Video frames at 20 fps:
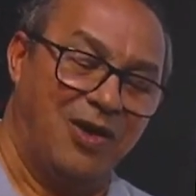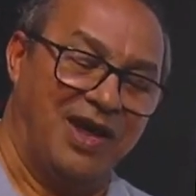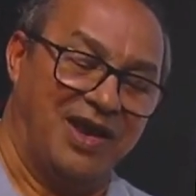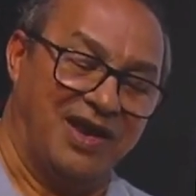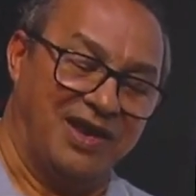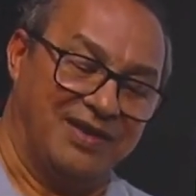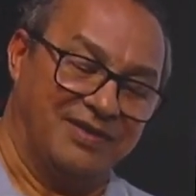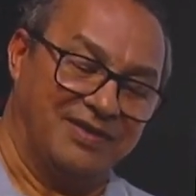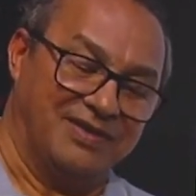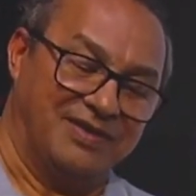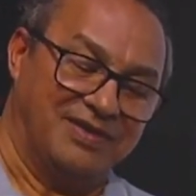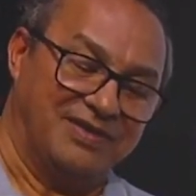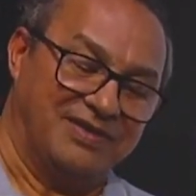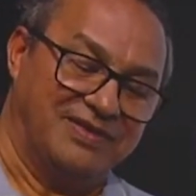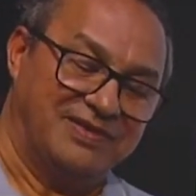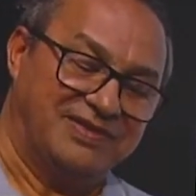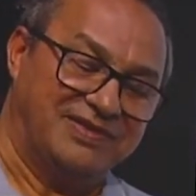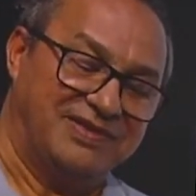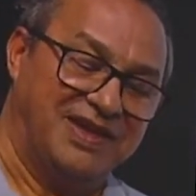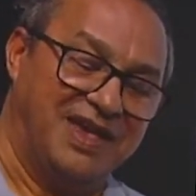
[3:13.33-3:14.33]
Ora,
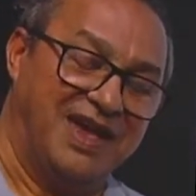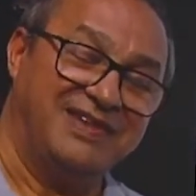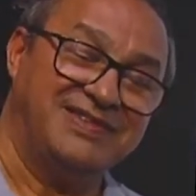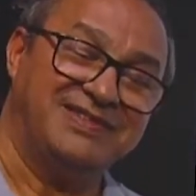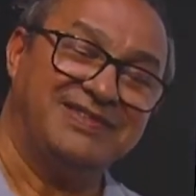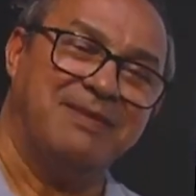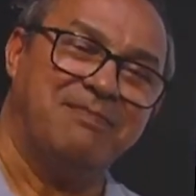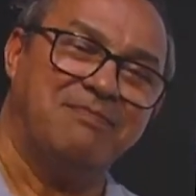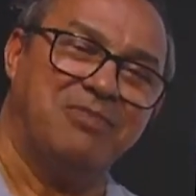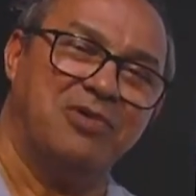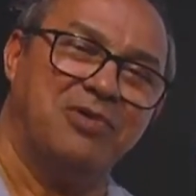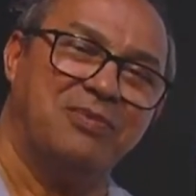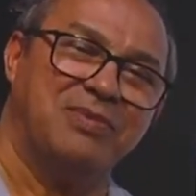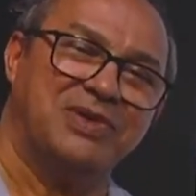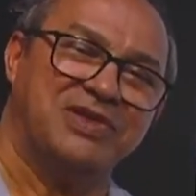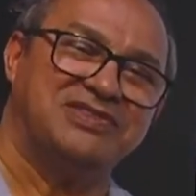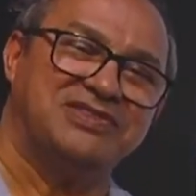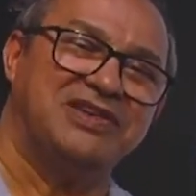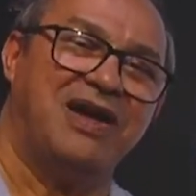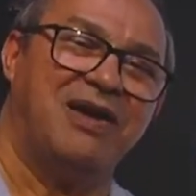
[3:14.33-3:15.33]
se esta
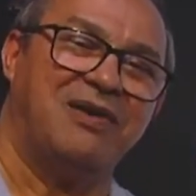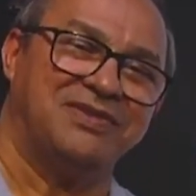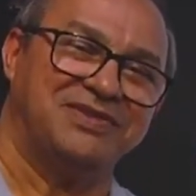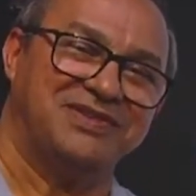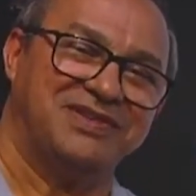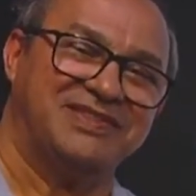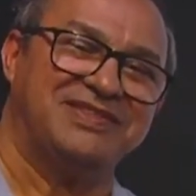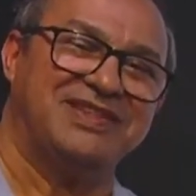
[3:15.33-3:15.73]
bomba de alta